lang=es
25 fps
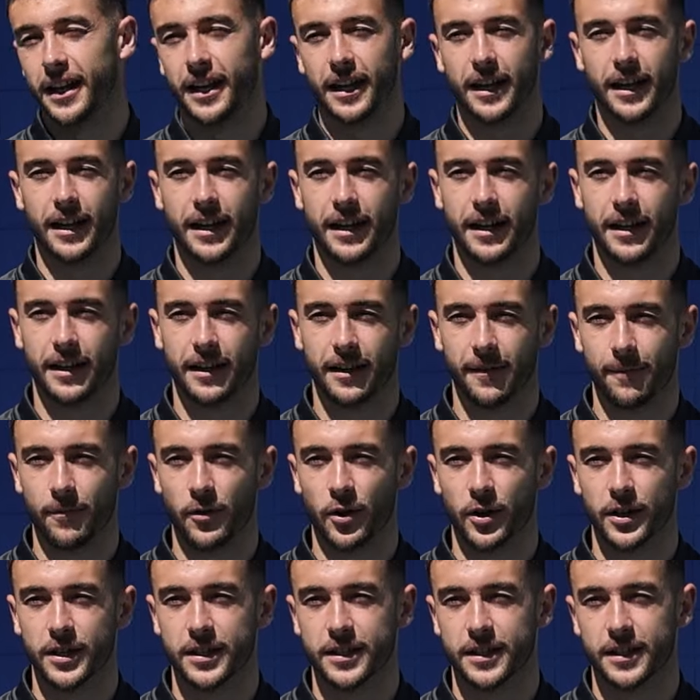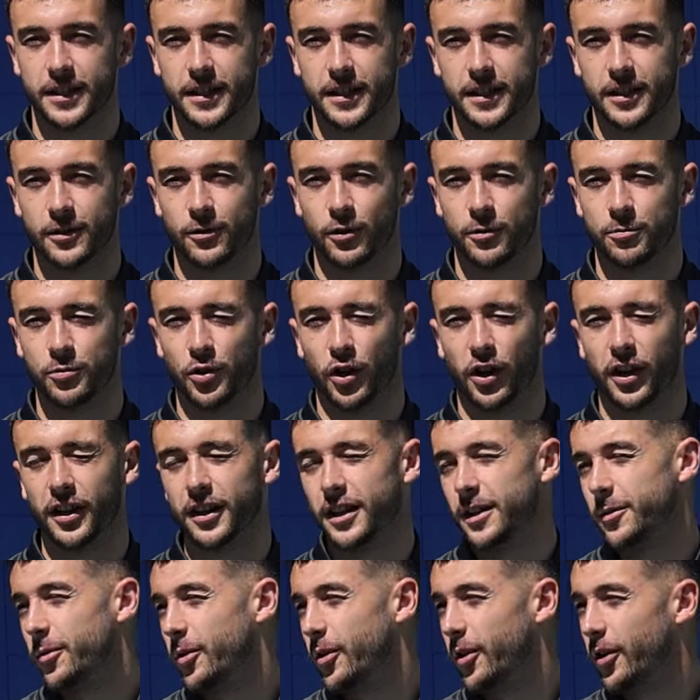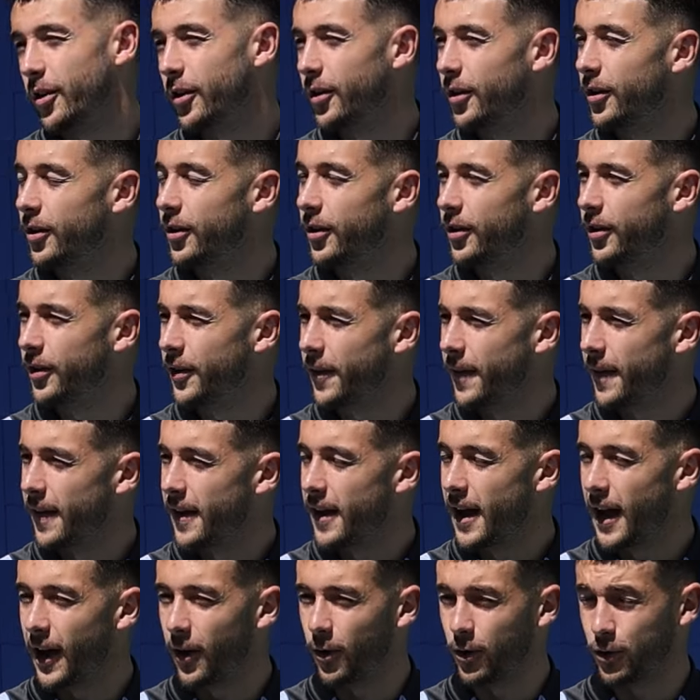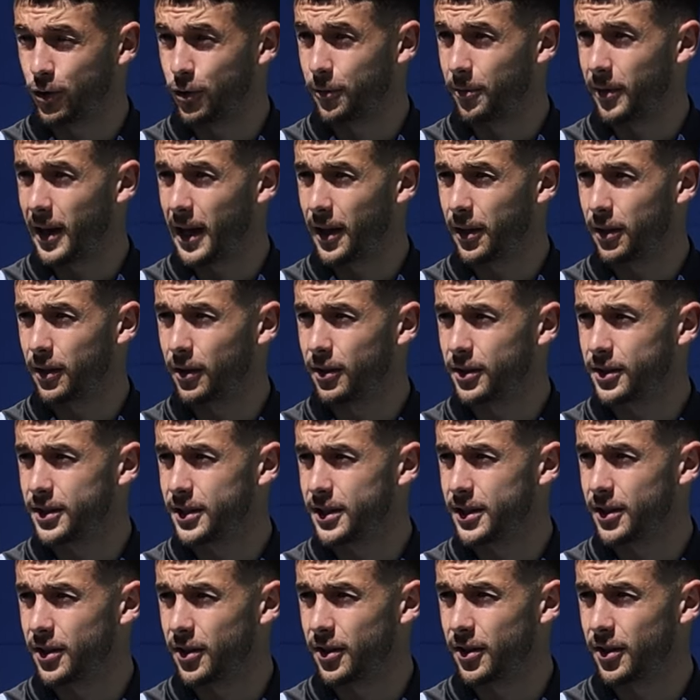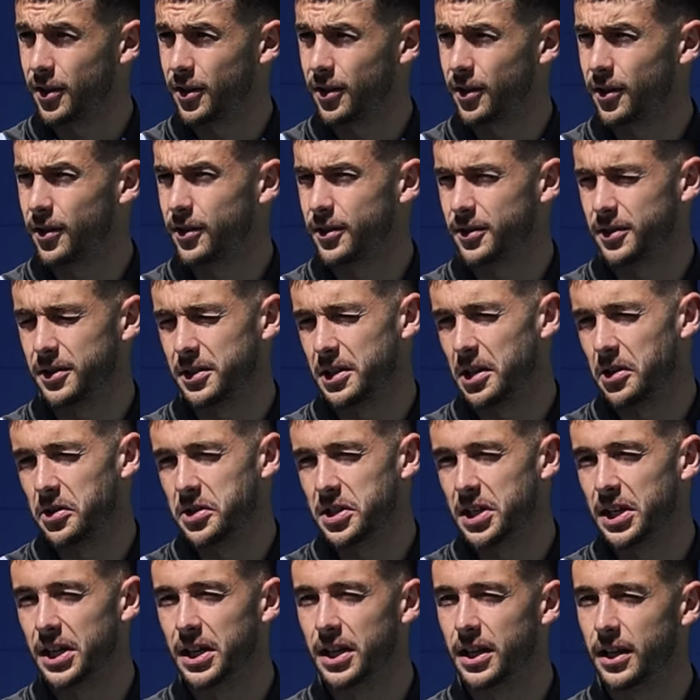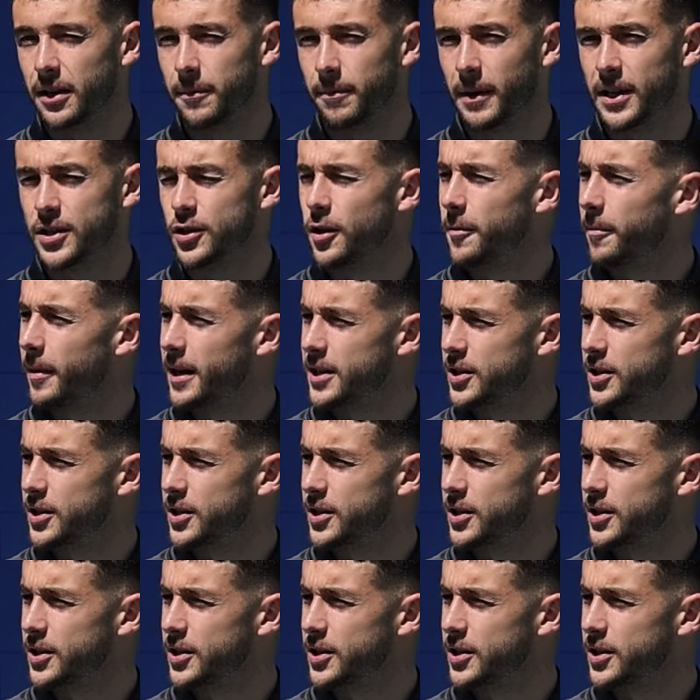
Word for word: eh, no, es, no es mi objetivo a corto plazo, sino quiero seguir paso a